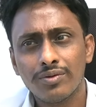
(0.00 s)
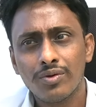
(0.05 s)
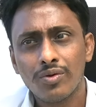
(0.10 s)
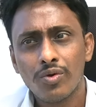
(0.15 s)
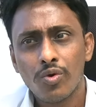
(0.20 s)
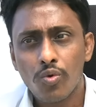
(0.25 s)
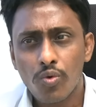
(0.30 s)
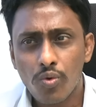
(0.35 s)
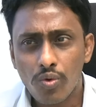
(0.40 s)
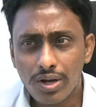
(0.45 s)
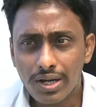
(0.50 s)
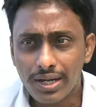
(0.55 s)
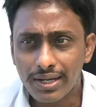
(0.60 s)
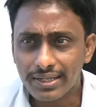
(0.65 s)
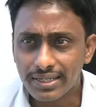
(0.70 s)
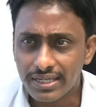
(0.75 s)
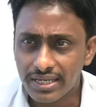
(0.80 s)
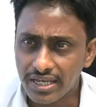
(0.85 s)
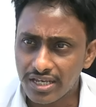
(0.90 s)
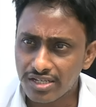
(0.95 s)
Hmm. ఒక
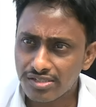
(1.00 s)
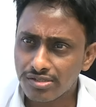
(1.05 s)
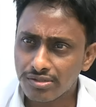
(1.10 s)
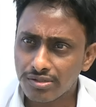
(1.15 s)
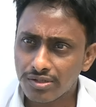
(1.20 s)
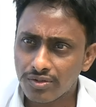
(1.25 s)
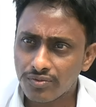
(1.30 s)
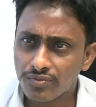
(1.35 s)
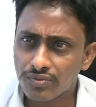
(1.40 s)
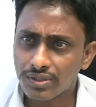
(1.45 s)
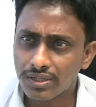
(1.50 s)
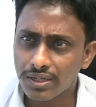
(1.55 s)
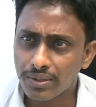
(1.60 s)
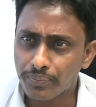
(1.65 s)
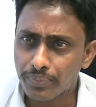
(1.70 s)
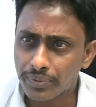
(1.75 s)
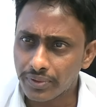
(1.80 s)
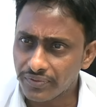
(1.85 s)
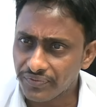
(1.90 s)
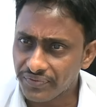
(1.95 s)
కేసులో
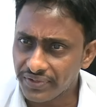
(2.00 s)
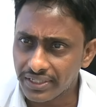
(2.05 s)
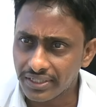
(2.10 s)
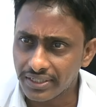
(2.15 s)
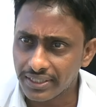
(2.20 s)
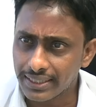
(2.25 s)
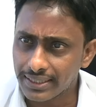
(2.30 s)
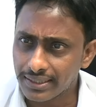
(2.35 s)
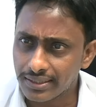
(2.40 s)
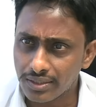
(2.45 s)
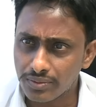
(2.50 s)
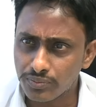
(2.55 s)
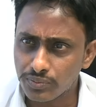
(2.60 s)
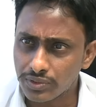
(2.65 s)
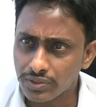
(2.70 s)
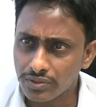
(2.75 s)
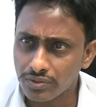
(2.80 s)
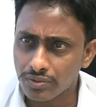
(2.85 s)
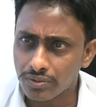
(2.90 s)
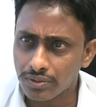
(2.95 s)
ఉన్నప్పుడు వీడు
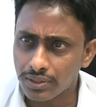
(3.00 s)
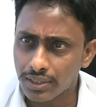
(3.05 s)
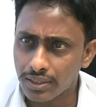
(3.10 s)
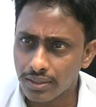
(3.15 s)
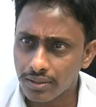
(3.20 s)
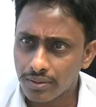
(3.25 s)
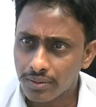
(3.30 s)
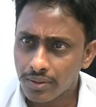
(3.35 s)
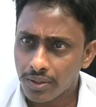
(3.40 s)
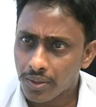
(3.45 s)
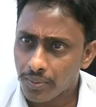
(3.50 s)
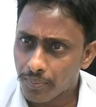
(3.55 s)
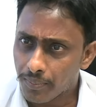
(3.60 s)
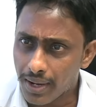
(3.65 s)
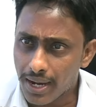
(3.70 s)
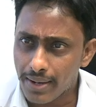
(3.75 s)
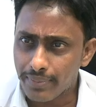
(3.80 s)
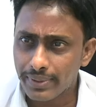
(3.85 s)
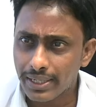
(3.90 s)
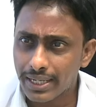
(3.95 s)
ఇంతకుముందు కూడా hmm.
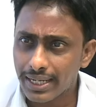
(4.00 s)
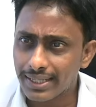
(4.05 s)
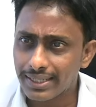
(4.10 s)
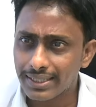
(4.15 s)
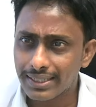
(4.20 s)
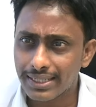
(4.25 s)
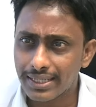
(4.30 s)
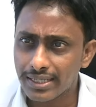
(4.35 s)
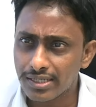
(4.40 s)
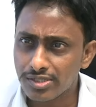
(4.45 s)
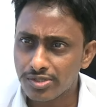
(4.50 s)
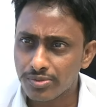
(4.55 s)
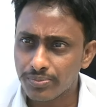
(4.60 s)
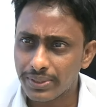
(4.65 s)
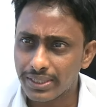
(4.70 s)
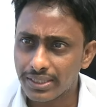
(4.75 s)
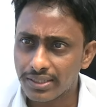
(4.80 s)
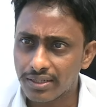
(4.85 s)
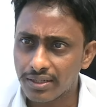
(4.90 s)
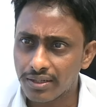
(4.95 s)
బాబు గారు కేసు
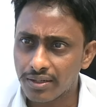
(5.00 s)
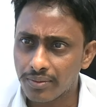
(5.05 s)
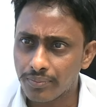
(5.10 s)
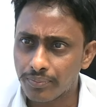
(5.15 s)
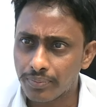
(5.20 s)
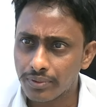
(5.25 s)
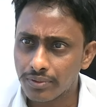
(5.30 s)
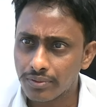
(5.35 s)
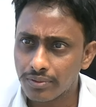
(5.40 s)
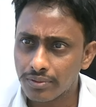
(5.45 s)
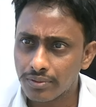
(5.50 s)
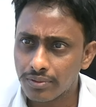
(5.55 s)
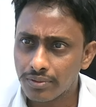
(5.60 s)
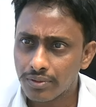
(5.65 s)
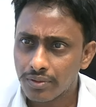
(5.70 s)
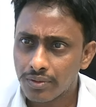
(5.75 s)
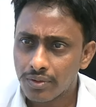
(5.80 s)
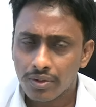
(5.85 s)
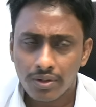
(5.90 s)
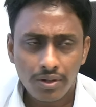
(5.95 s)
పెట్టినప్పుడు
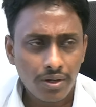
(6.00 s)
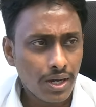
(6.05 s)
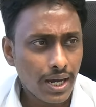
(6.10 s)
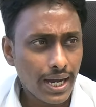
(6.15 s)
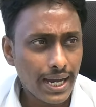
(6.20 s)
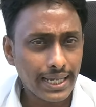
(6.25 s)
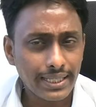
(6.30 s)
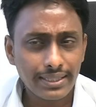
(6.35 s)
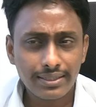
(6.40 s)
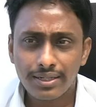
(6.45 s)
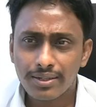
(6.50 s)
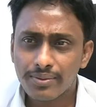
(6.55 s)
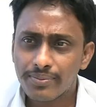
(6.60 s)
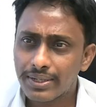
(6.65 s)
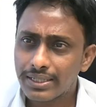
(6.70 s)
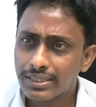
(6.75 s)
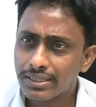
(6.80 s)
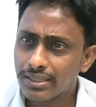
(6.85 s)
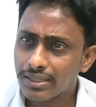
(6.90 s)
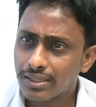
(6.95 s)

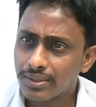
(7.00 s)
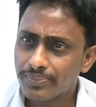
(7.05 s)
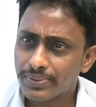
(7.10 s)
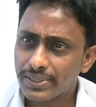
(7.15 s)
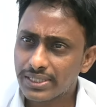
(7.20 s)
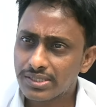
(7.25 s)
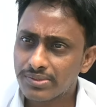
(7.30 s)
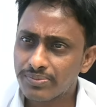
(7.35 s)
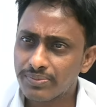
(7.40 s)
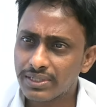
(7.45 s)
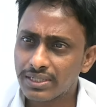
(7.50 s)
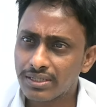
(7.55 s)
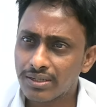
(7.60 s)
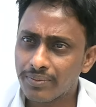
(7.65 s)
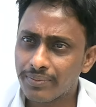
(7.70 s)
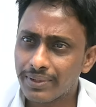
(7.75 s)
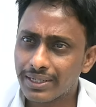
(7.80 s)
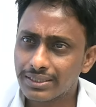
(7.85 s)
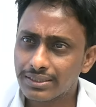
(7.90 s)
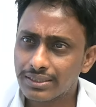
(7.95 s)
హైదరాబాద్ వెళ్ళి ప్రెస్ మీట్లు
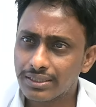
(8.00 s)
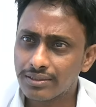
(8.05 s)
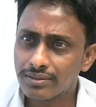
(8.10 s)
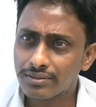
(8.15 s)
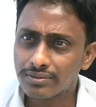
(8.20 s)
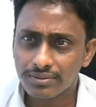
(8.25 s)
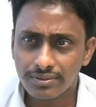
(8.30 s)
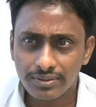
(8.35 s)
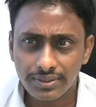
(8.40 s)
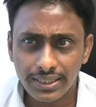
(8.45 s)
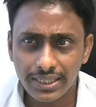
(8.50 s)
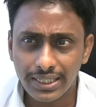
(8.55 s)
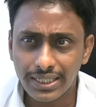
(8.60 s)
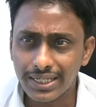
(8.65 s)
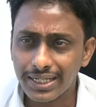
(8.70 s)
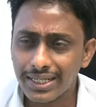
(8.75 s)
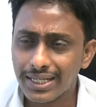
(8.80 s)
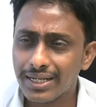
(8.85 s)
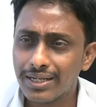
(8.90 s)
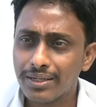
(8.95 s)
పెడతాడు
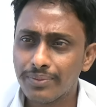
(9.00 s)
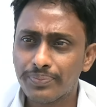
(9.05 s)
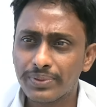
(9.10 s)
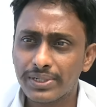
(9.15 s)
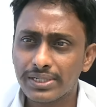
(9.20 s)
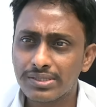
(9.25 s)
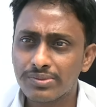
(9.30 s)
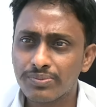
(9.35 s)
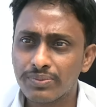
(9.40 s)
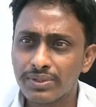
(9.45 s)
ఢిల్లీ వెళ్ళి ప్రెస్